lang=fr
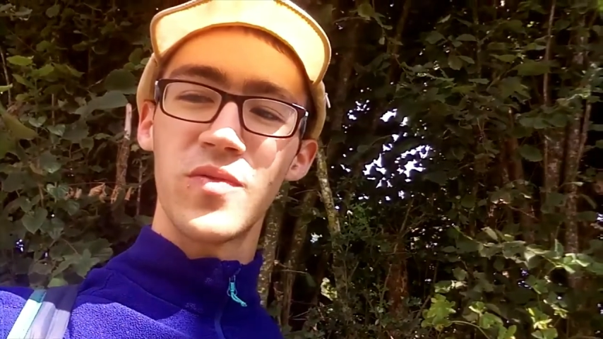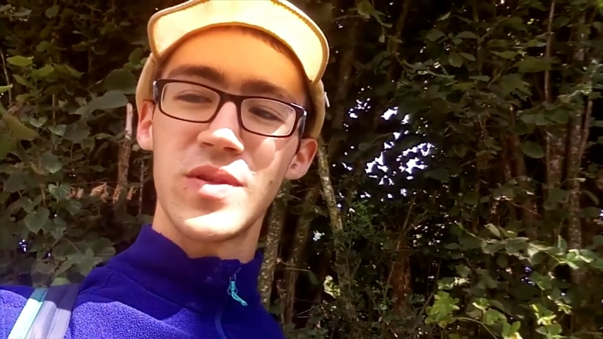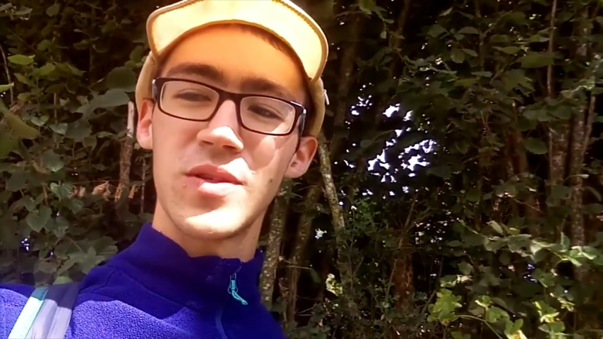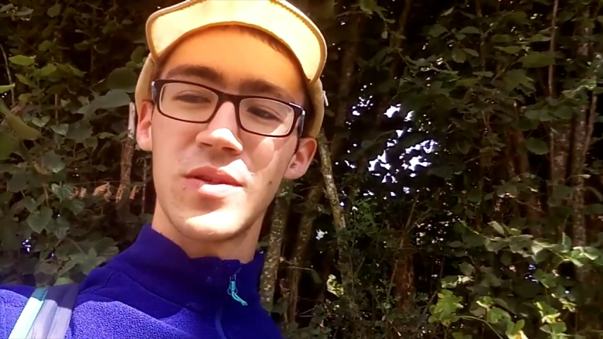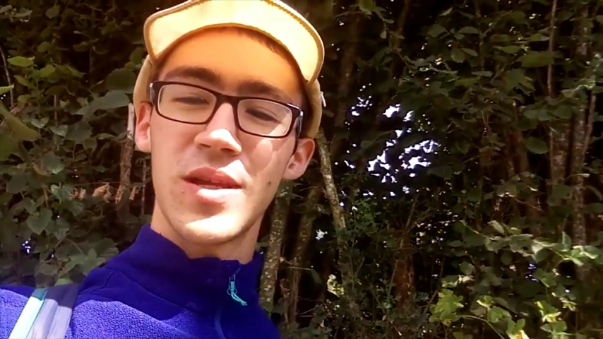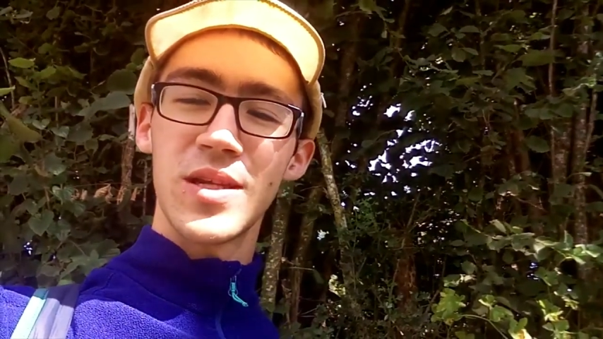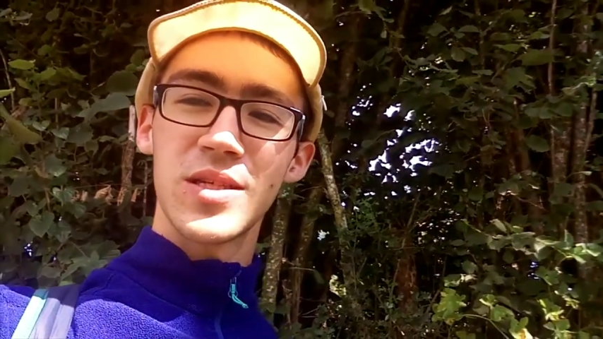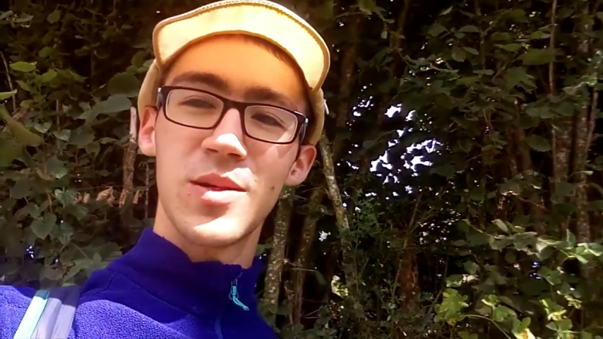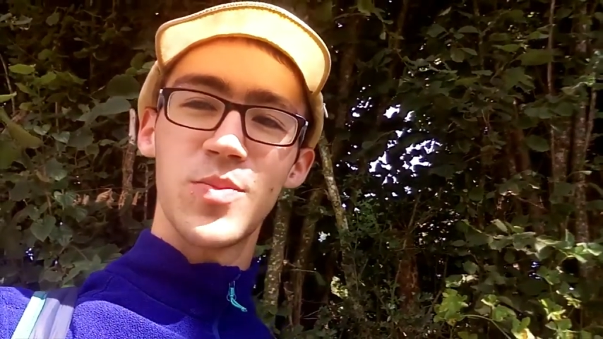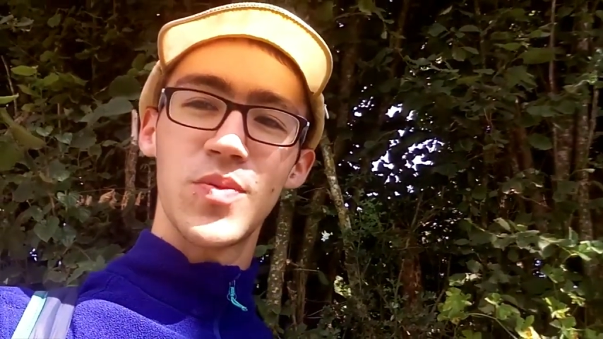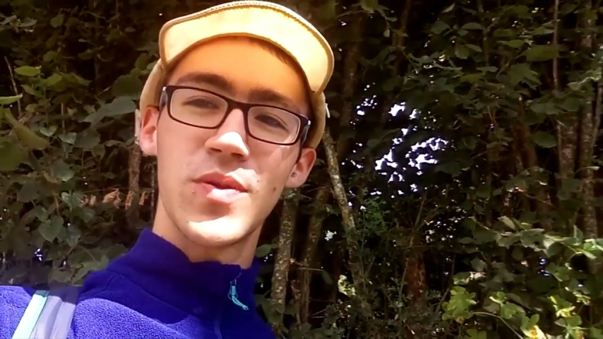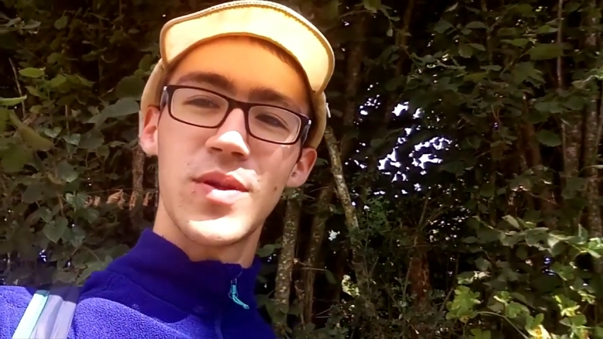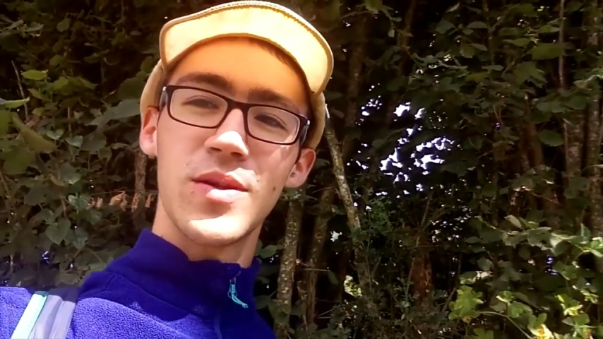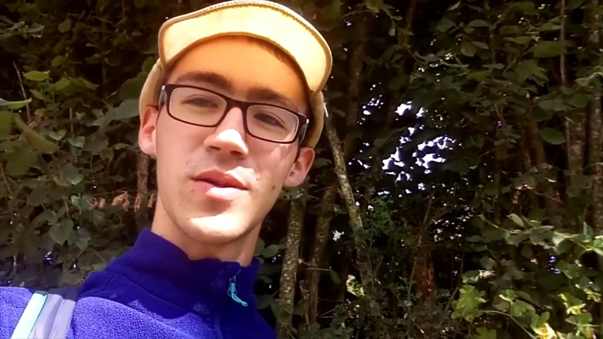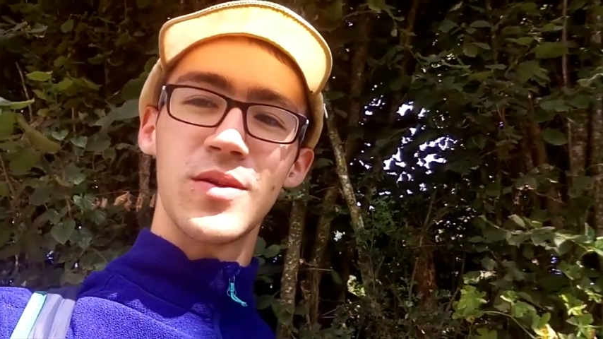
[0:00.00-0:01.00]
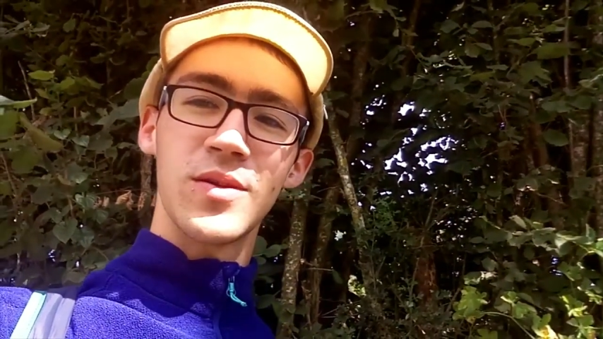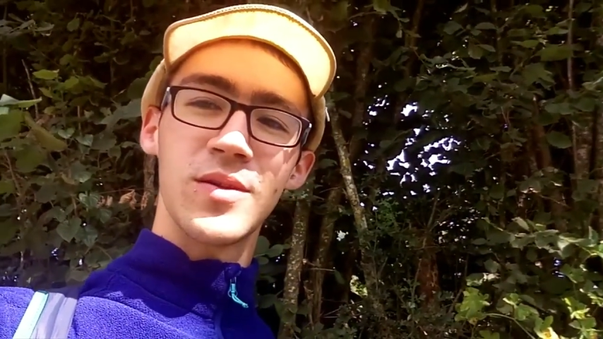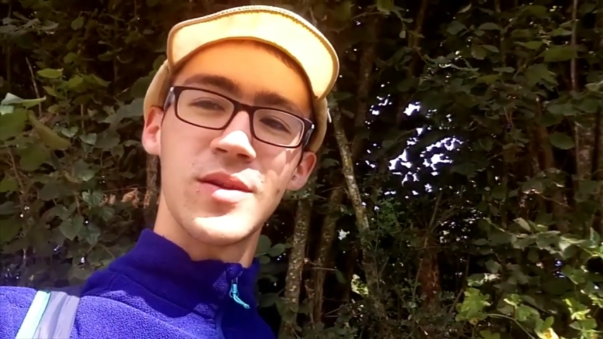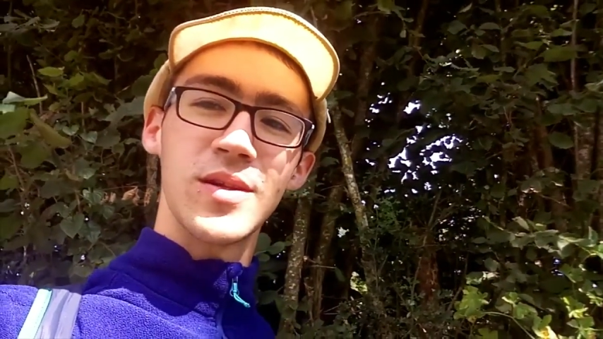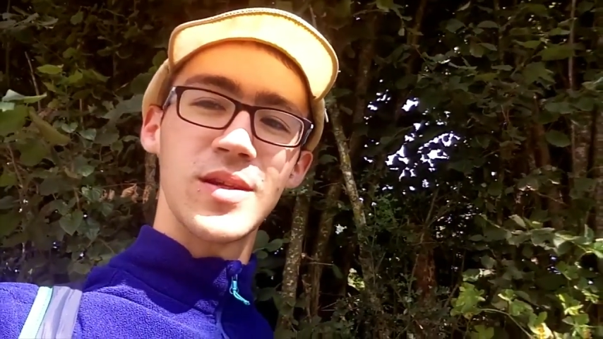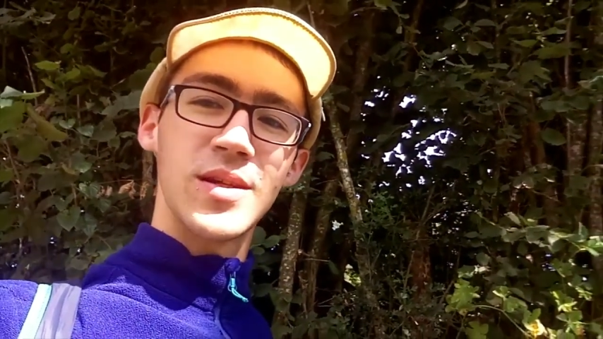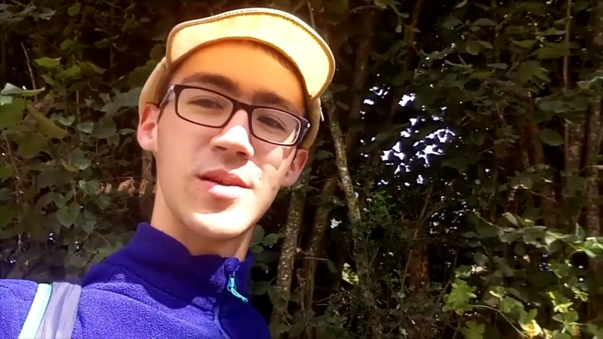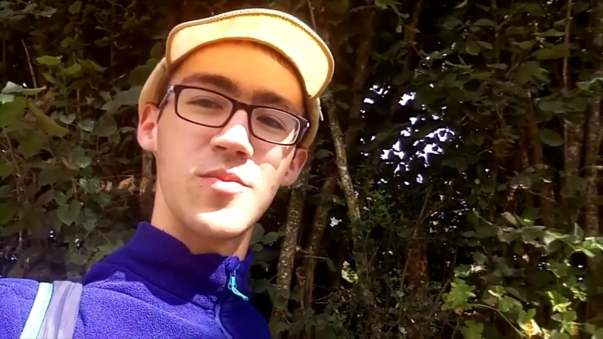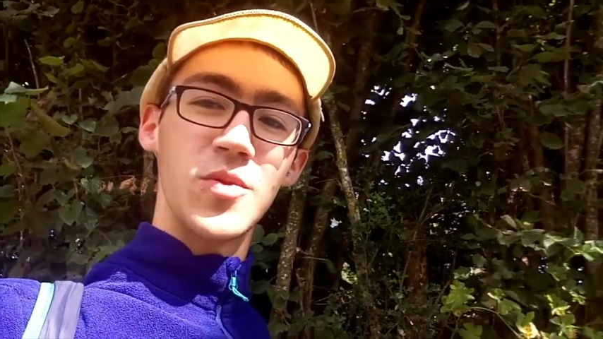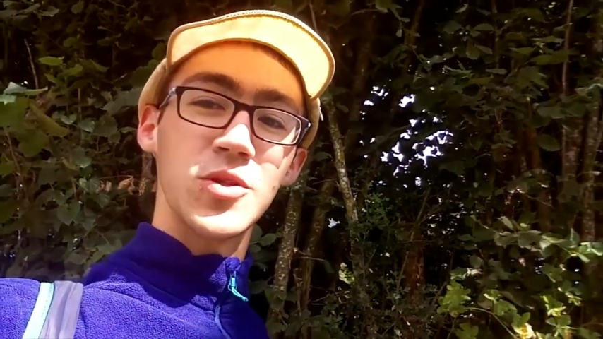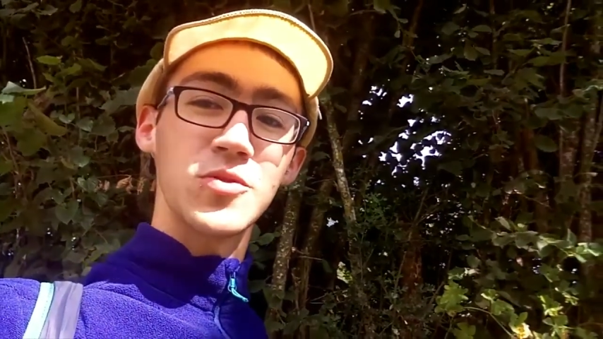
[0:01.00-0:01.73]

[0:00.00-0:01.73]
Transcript: visionnage. Et puis euh, moi